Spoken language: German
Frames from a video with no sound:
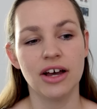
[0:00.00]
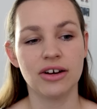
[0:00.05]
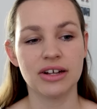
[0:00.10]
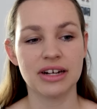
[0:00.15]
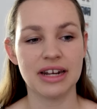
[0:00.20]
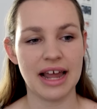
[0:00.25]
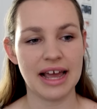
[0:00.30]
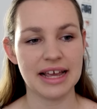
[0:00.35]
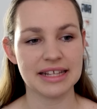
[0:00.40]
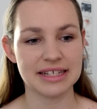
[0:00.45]

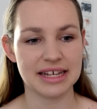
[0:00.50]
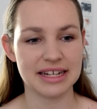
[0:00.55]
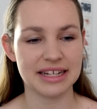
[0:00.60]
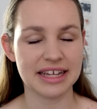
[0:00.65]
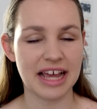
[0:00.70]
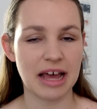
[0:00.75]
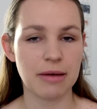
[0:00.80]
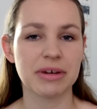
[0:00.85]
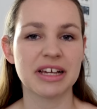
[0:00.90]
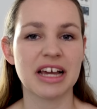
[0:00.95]
Und
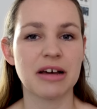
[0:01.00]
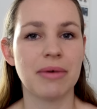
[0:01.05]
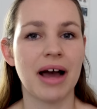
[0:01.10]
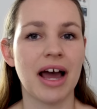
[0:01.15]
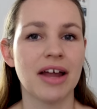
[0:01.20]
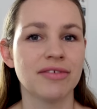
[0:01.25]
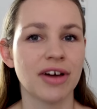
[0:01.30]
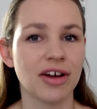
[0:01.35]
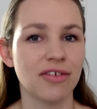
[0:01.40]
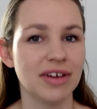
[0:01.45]
gleichzeitig habe ich aber
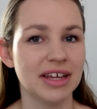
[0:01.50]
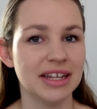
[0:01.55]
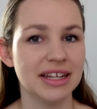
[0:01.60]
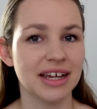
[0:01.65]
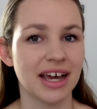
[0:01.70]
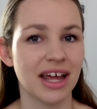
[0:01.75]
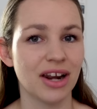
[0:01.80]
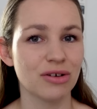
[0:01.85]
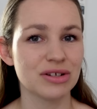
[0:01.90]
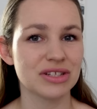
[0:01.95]
einfach
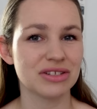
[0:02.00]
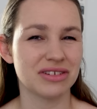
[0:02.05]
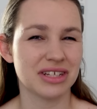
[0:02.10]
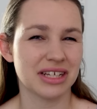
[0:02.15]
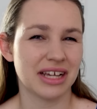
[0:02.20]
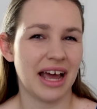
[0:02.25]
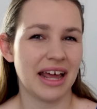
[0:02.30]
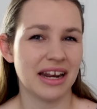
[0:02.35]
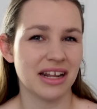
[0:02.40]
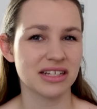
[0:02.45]
weniger Lust und
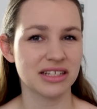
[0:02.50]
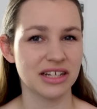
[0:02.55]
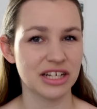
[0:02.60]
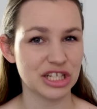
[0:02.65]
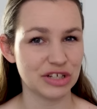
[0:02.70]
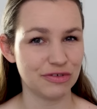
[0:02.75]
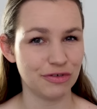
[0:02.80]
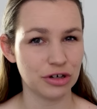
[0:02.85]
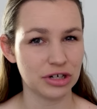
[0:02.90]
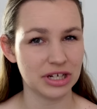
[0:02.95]
ich kann das
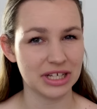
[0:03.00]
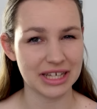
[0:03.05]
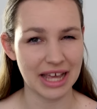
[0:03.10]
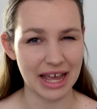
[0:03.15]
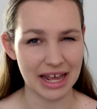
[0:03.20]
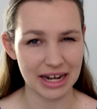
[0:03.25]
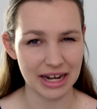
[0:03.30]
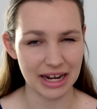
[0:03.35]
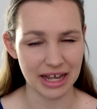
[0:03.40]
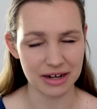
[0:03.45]
nicht so
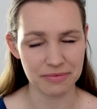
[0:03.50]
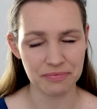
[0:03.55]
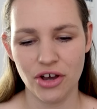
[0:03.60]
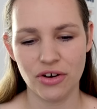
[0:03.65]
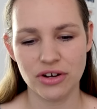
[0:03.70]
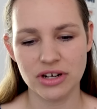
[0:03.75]
wirklich ändern.